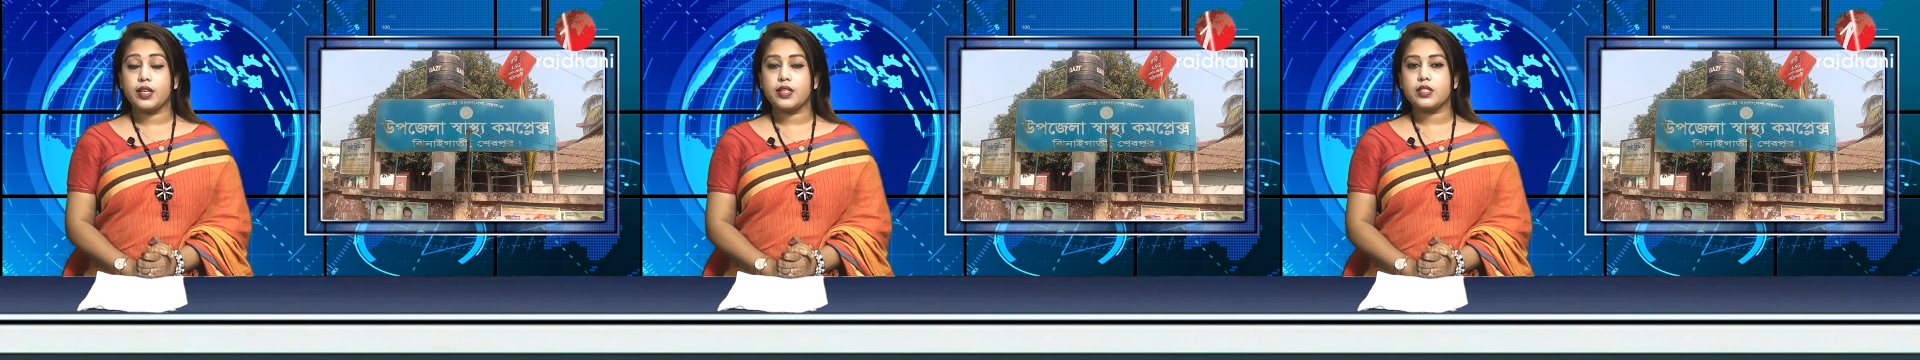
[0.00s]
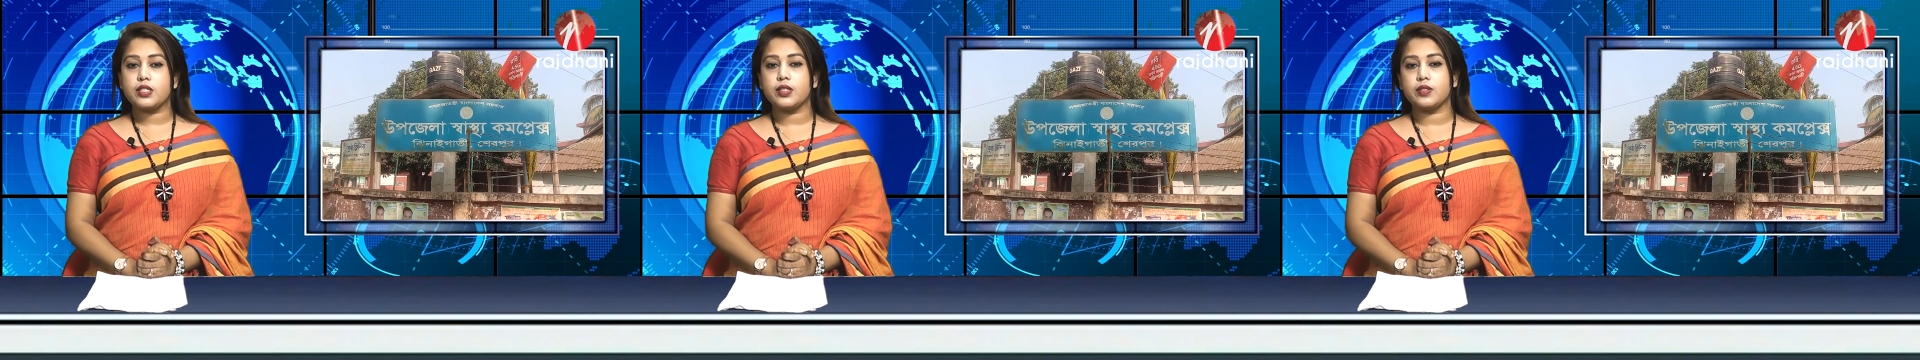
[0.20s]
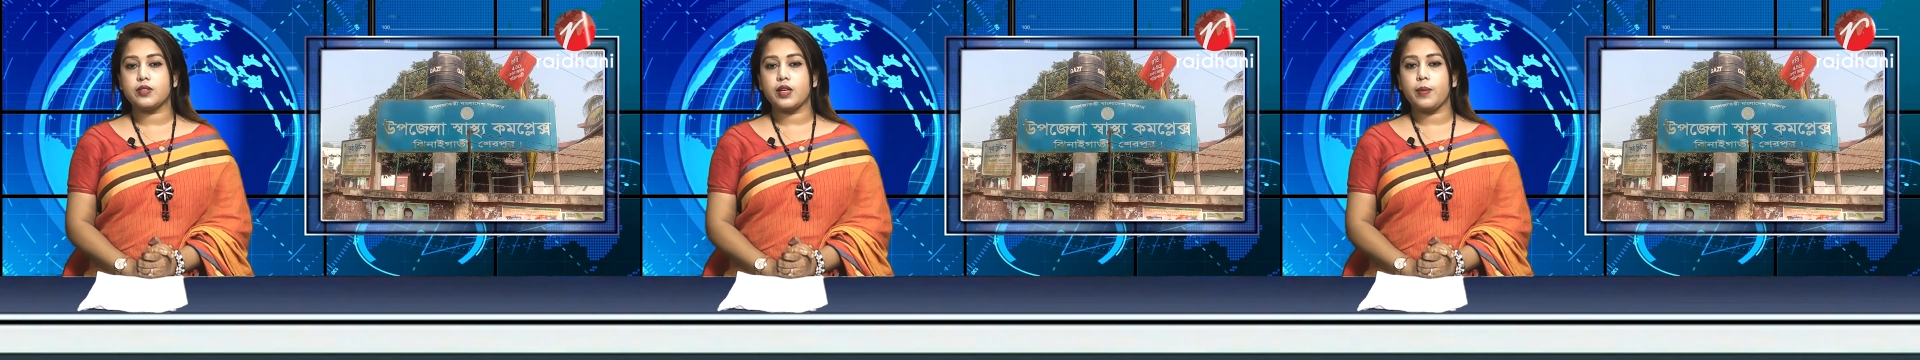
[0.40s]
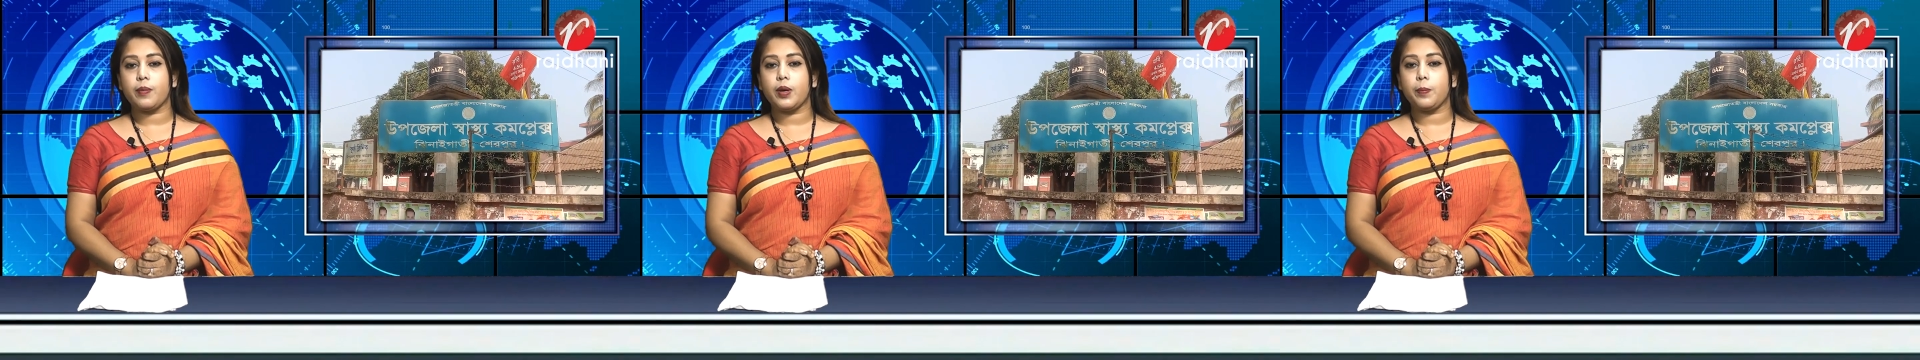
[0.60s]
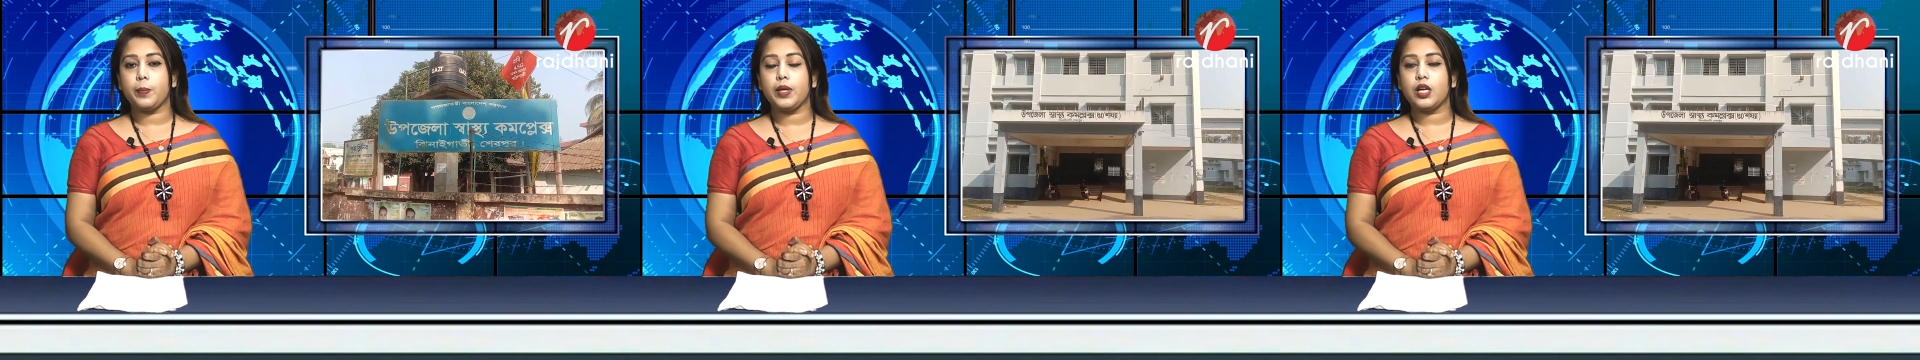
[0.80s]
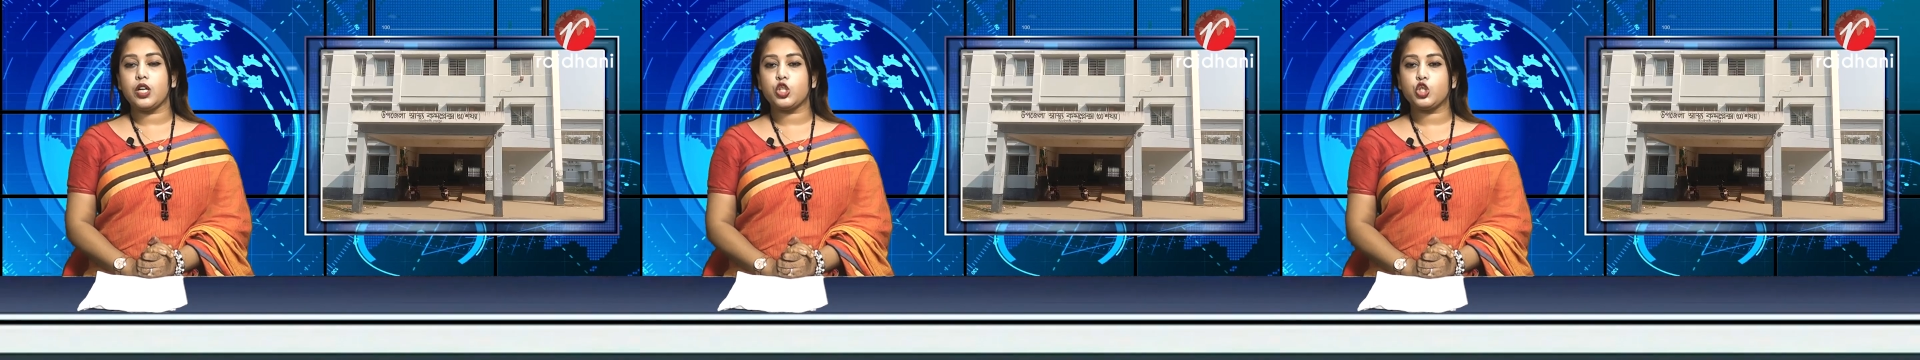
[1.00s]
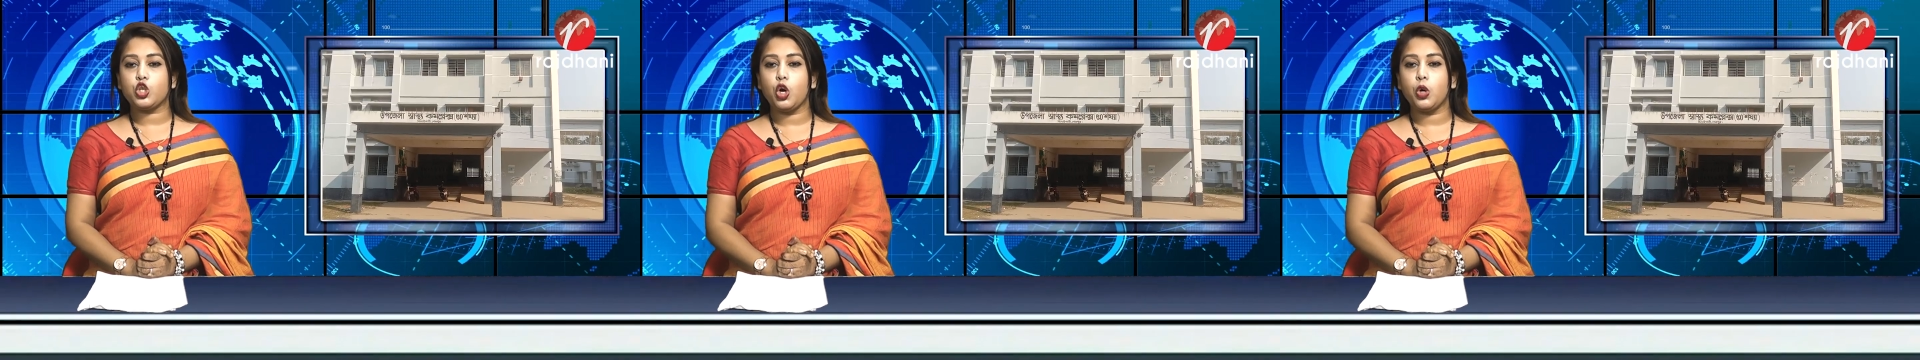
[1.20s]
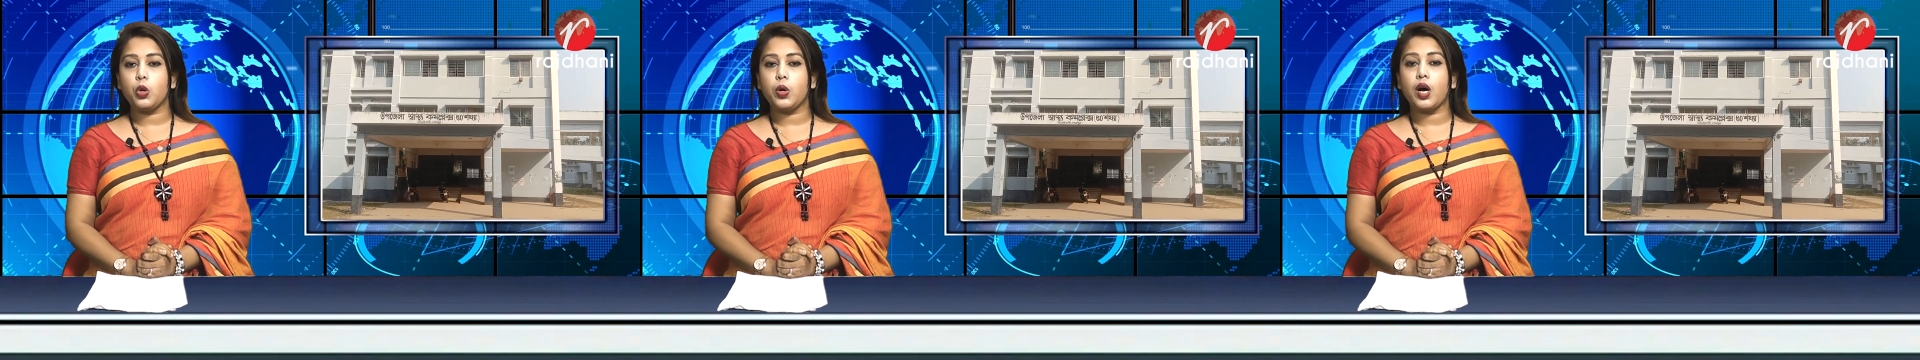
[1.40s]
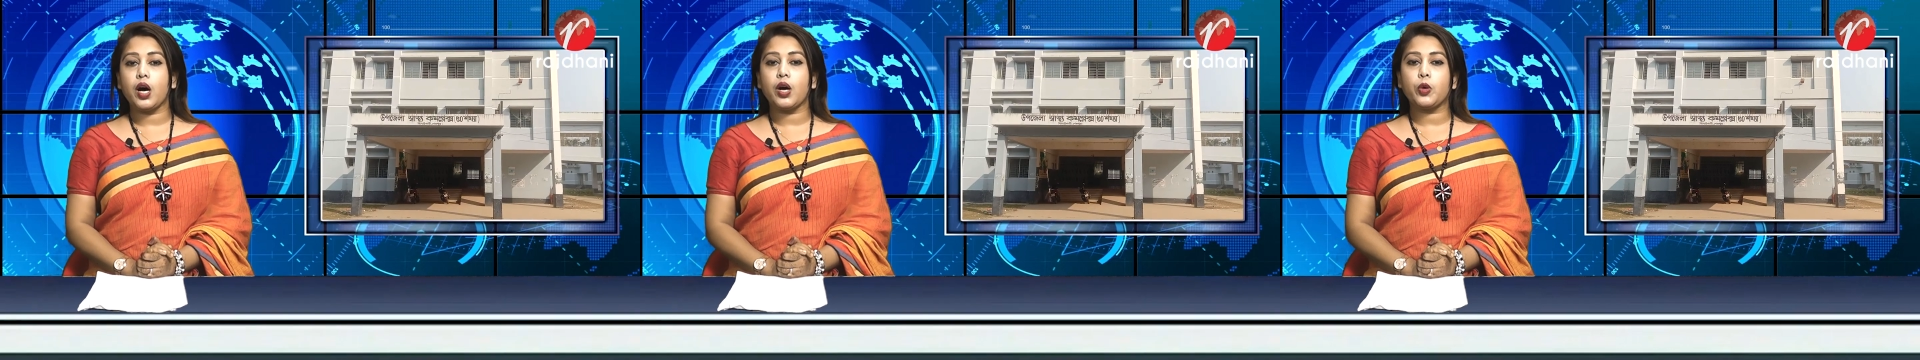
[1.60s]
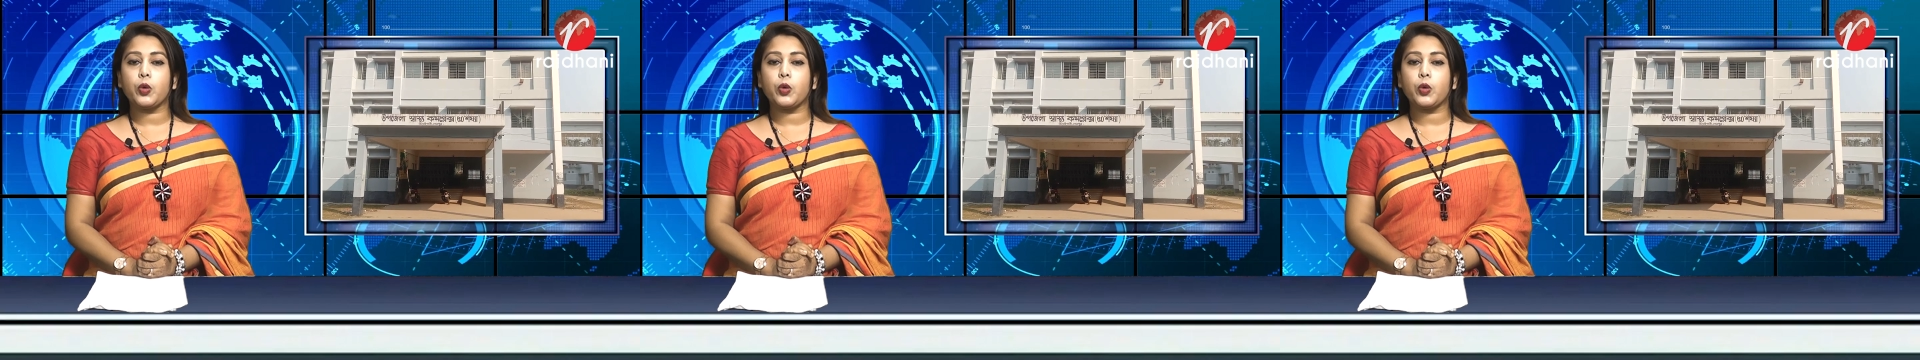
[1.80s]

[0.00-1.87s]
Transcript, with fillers: সিএনজি ড্রাইভার বিলাল সহ